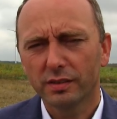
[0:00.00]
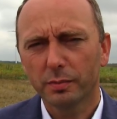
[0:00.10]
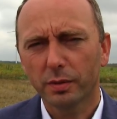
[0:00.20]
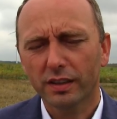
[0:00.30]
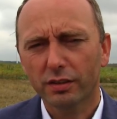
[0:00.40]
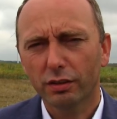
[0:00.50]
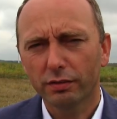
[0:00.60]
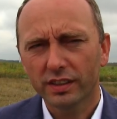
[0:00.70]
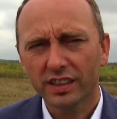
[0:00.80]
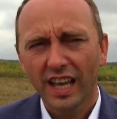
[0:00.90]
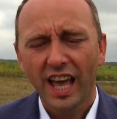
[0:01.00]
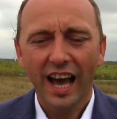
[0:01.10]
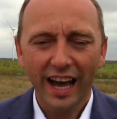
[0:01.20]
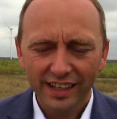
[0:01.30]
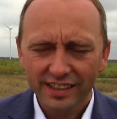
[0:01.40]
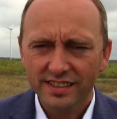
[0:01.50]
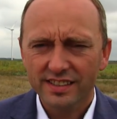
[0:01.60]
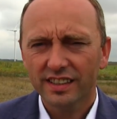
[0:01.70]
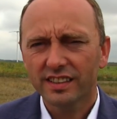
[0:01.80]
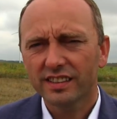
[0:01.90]
podatkowych, ale
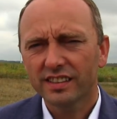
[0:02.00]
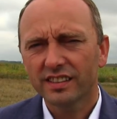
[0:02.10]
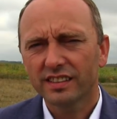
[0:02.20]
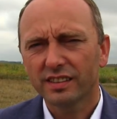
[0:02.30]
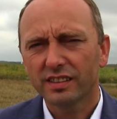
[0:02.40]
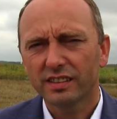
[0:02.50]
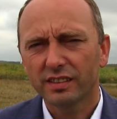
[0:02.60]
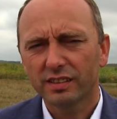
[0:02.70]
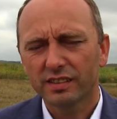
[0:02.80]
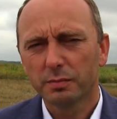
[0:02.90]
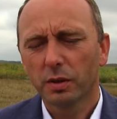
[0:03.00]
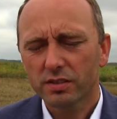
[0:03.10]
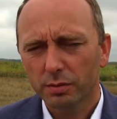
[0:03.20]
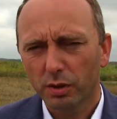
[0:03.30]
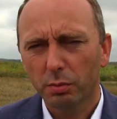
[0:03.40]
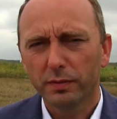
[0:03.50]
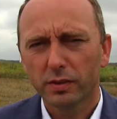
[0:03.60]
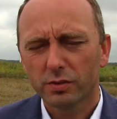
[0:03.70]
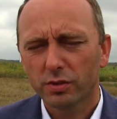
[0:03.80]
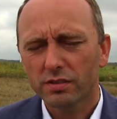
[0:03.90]
niestety z mocą
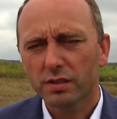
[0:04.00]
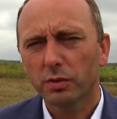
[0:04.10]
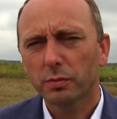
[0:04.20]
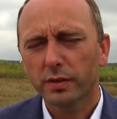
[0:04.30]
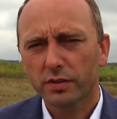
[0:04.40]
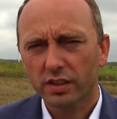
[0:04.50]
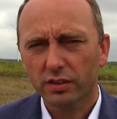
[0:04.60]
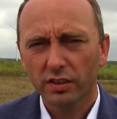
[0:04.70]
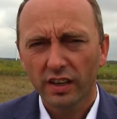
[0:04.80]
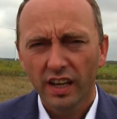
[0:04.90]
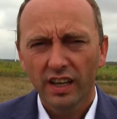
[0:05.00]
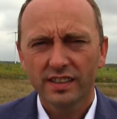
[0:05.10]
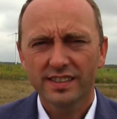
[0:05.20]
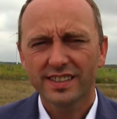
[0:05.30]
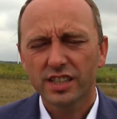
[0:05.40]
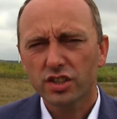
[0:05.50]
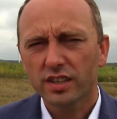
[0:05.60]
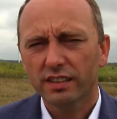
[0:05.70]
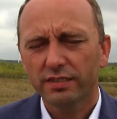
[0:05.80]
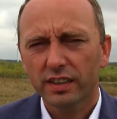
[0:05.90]
obowiązującą od 1
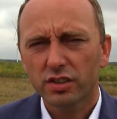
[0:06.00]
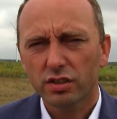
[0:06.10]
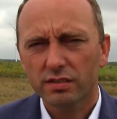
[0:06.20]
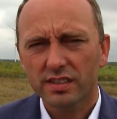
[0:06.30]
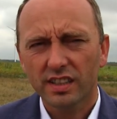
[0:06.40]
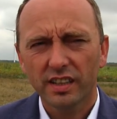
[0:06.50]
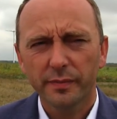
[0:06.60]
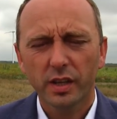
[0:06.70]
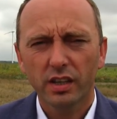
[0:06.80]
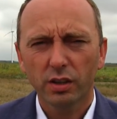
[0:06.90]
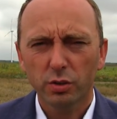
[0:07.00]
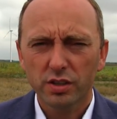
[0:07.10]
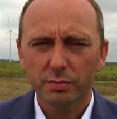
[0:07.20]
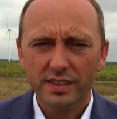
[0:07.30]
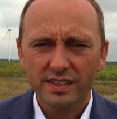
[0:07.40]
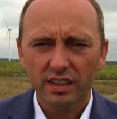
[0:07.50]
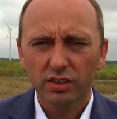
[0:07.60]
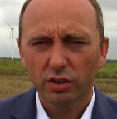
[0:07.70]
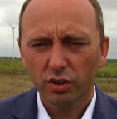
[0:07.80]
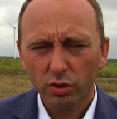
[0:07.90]
stycznia 2018
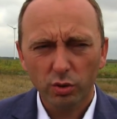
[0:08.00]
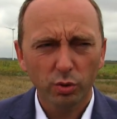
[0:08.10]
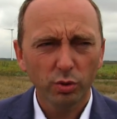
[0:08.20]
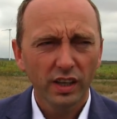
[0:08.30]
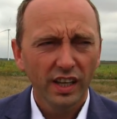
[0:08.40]
roku,